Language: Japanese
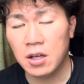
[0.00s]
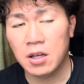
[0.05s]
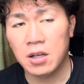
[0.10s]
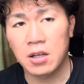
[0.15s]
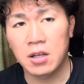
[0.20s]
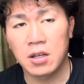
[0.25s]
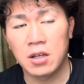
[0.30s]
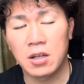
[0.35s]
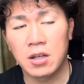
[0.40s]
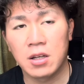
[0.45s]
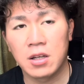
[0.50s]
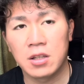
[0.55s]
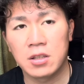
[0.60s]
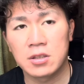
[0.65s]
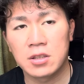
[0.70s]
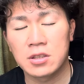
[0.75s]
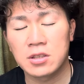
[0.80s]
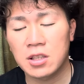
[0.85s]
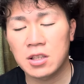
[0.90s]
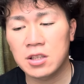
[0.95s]
えー、
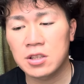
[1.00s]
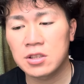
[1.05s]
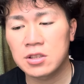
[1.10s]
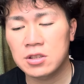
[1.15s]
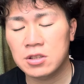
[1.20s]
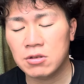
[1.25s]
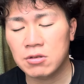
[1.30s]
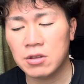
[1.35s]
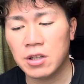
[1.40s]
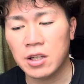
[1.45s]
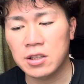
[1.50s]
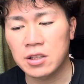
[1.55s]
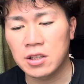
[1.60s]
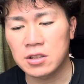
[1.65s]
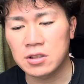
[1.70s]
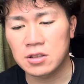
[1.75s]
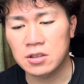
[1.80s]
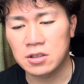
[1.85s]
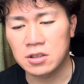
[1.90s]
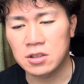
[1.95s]
全然印象ないで
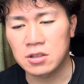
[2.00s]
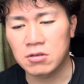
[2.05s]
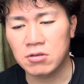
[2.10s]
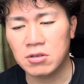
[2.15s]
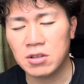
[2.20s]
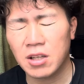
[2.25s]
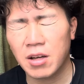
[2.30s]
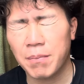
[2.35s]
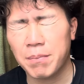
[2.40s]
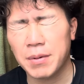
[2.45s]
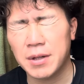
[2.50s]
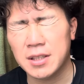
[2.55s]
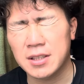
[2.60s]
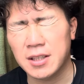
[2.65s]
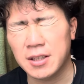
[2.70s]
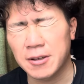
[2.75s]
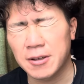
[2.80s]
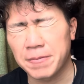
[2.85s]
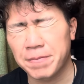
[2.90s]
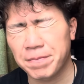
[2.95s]
すし、ほんでやっぱり
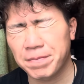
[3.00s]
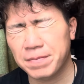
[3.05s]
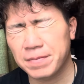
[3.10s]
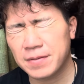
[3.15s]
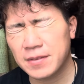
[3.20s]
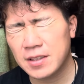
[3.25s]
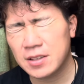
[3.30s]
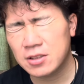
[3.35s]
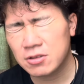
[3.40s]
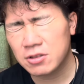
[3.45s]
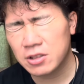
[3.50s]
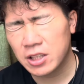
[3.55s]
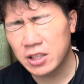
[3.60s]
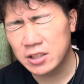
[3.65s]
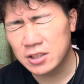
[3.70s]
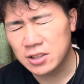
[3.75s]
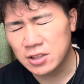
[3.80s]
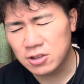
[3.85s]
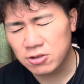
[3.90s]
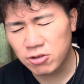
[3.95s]
ね、そんなね、
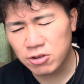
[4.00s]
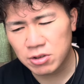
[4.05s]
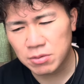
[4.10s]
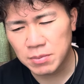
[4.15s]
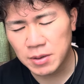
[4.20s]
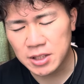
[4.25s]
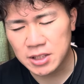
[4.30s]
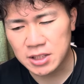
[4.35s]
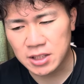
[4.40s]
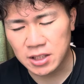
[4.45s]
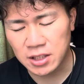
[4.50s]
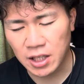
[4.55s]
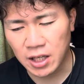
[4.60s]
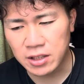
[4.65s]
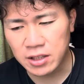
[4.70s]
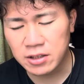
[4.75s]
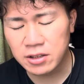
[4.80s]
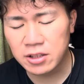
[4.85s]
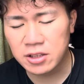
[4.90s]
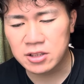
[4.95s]
強いイメージがな
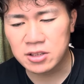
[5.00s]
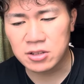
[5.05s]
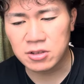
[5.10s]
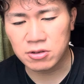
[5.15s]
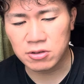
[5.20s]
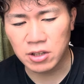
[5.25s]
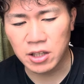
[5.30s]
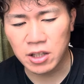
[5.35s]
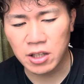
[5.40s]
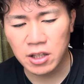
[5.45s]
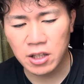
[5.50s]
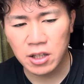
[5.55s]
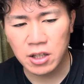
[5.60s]
いんですよね。